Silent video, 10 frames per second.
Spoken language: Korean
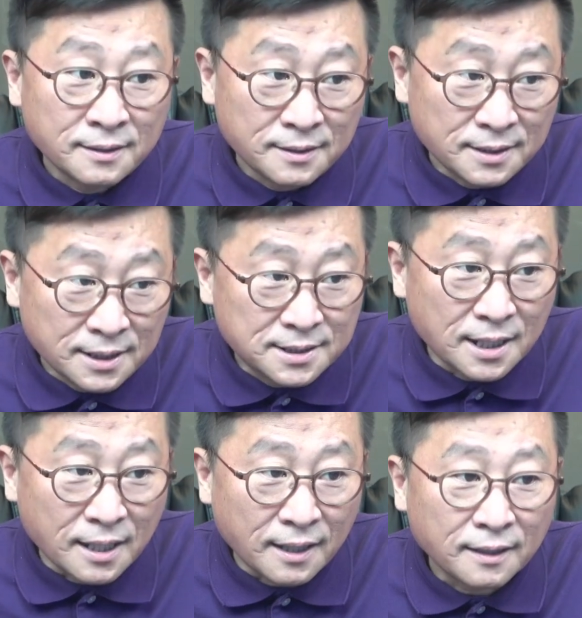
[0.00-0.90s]

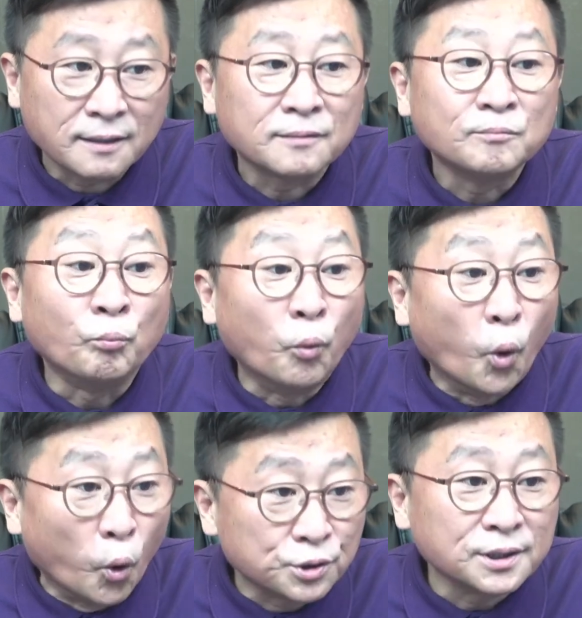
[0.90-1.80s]
이제
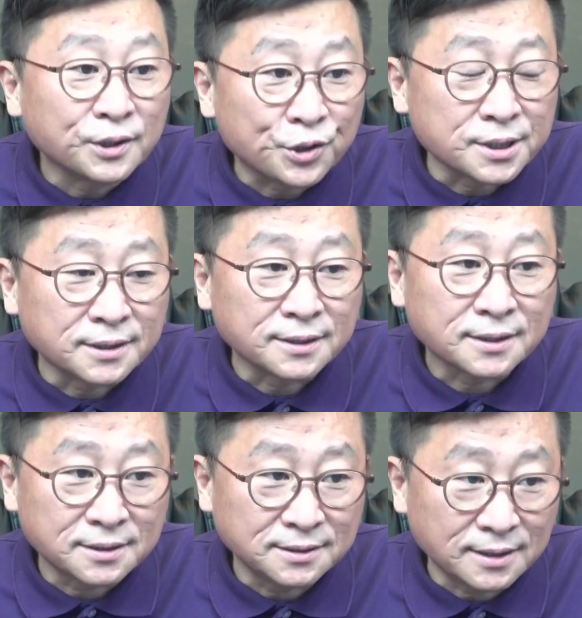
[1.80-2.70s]
모든 것은
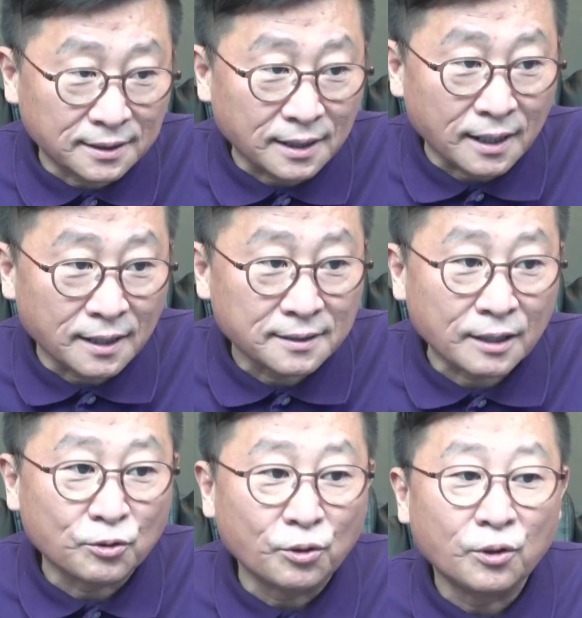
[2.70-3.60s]
끝났다
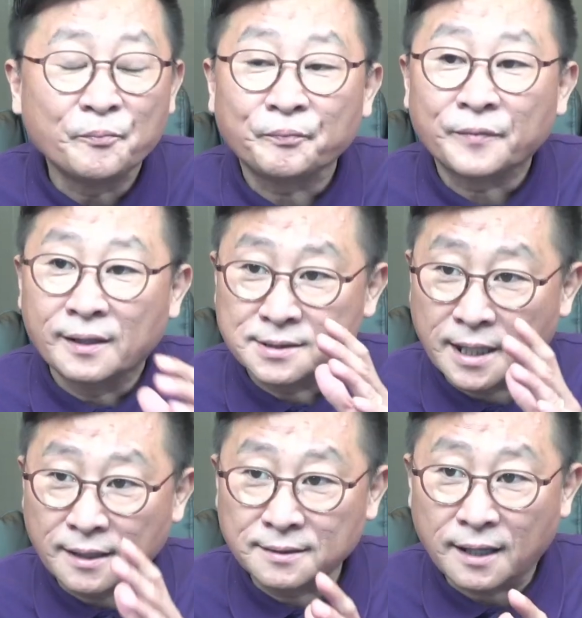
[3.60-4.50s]
라고
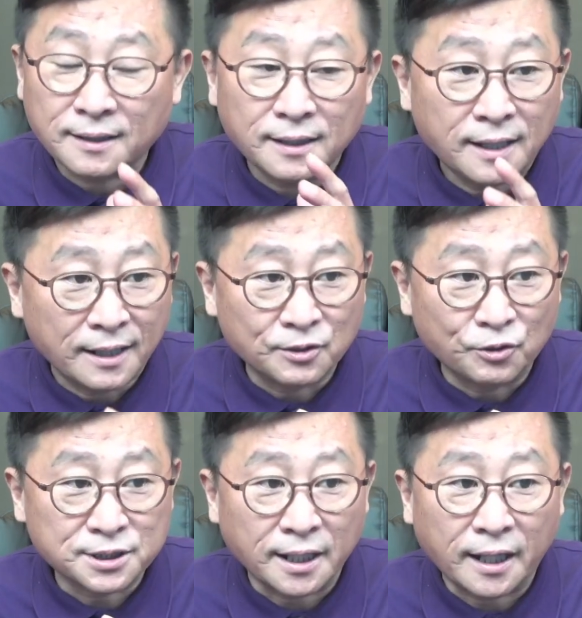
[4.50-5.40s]
생각한
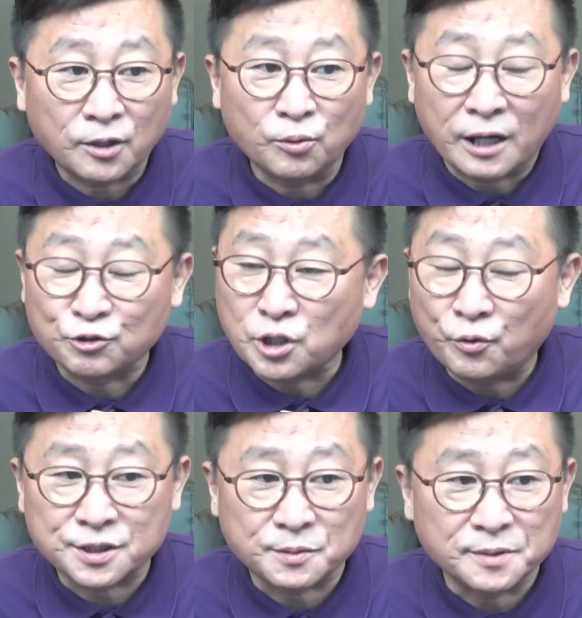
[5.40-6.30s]
것이다 라고 강조하고
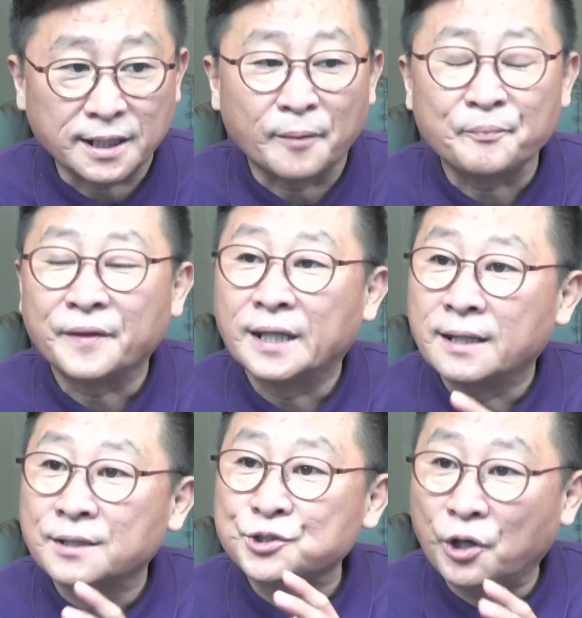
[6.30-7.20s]
있습니다.
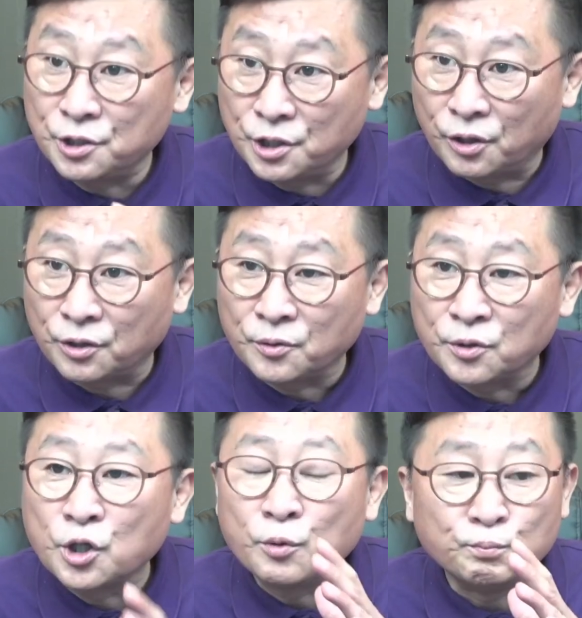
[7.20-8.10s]
설령
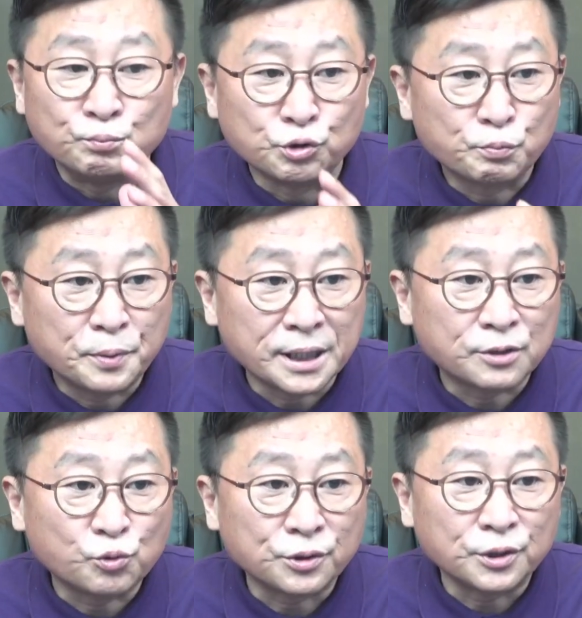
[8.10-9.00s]

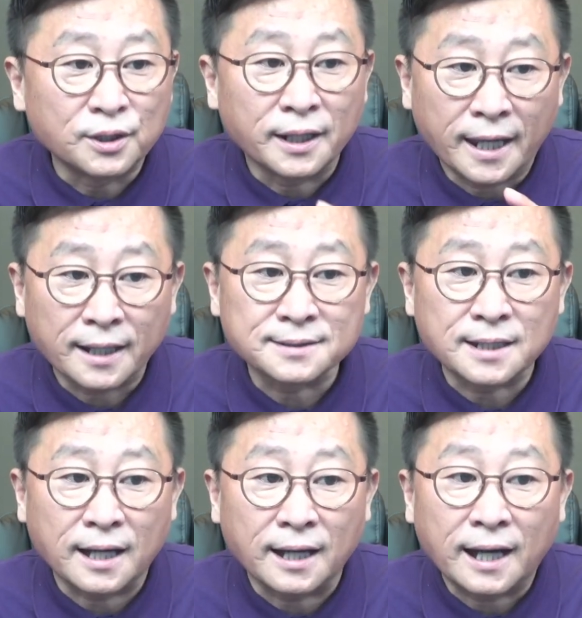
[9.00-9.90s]
묵비권을
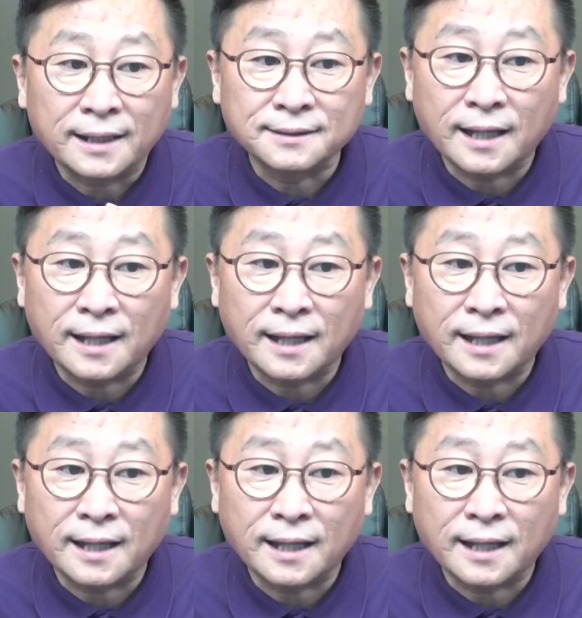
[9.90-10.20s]
행사한다